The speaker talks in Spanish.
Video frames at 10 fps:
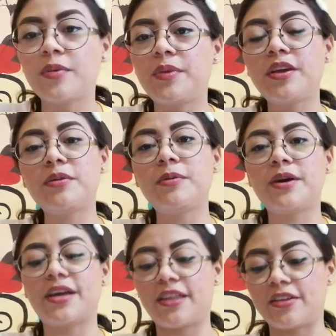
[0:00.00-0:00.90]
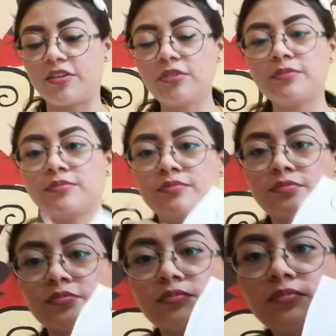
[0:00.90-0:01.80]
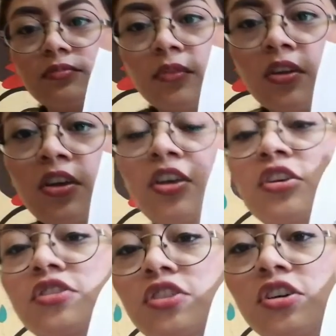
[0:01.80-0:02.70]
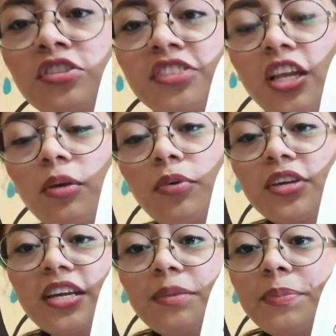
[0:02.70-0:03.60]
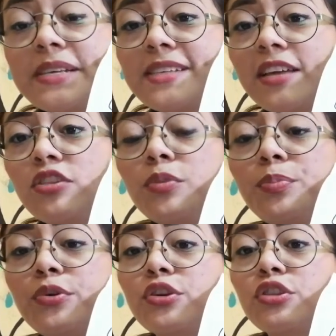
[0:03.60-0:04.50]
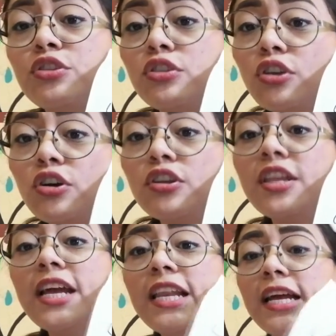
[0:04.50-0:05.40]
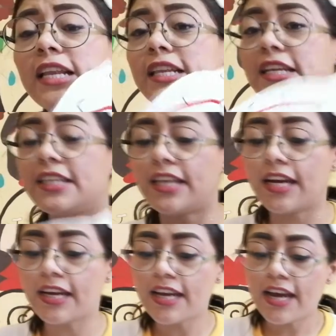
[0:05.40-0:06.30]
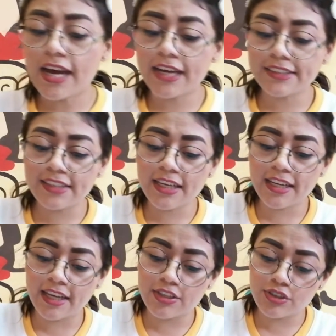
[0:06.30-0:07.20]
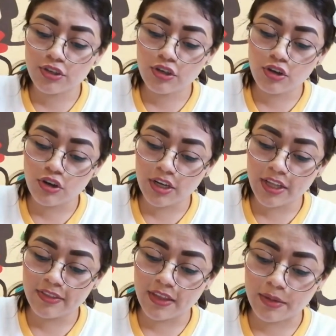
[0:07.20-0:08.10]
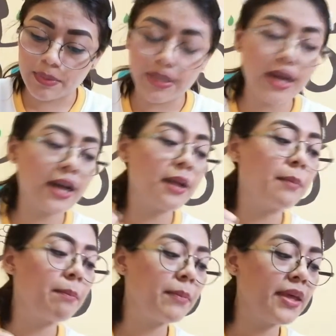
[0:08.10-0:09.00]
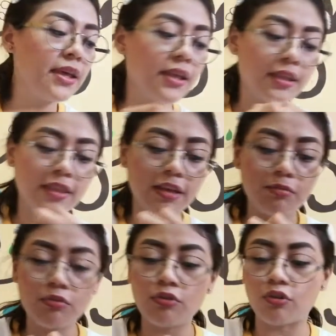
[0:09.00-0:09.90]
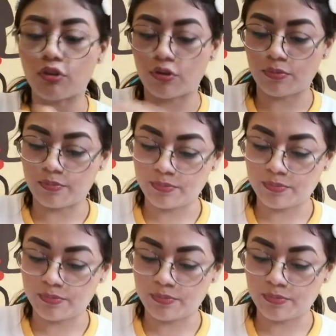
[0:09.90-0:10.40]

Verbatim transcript: Miren cómo va quedando. Yo se lo voy a ir pasando por toda la línea hasta que yo logre terminar mi dibujo.